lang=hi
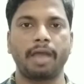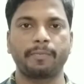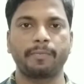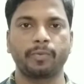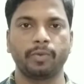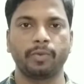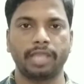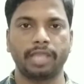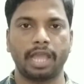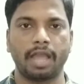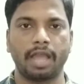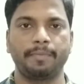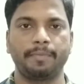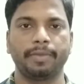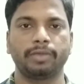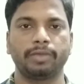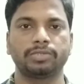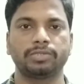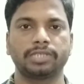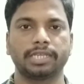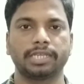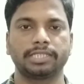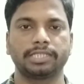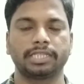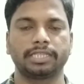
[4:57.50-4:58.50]
आपको यहाँ पे
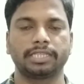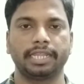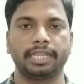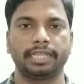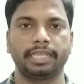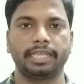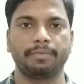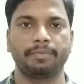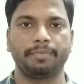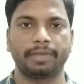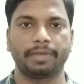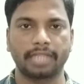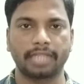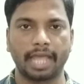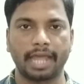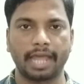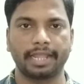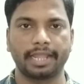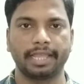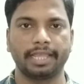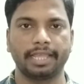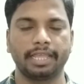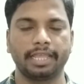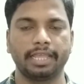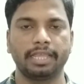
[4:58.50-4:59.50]
कुछ ऐसे तरीके बता
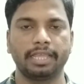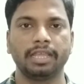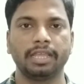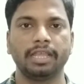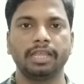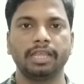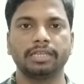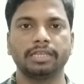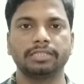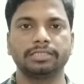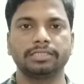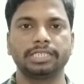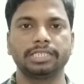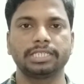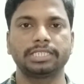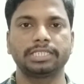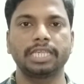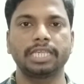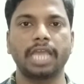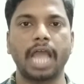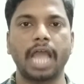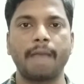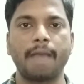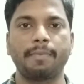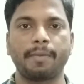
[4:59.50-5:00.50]
रहे हैं
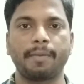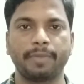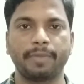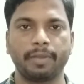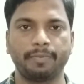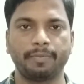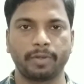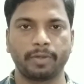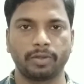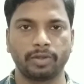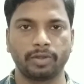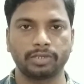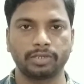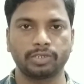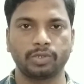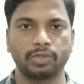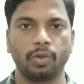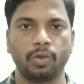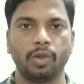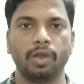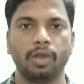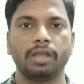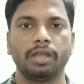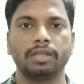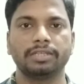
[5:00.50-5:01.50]
जिससे आप अपने प्रोडक्ट
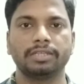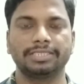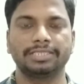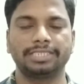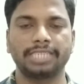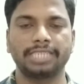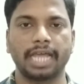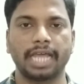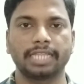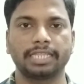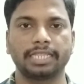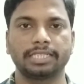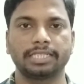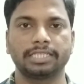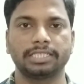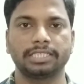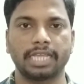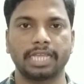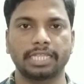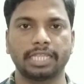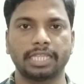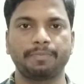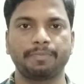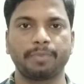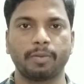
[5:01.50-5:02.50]
को ज़्यादा से
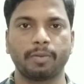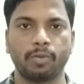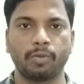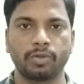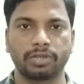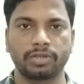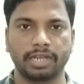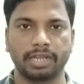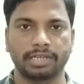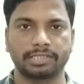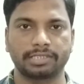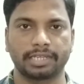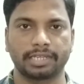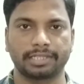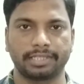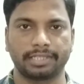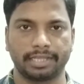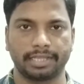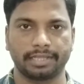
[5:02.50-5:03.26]
ज़्यादा प्रमोट कर सकते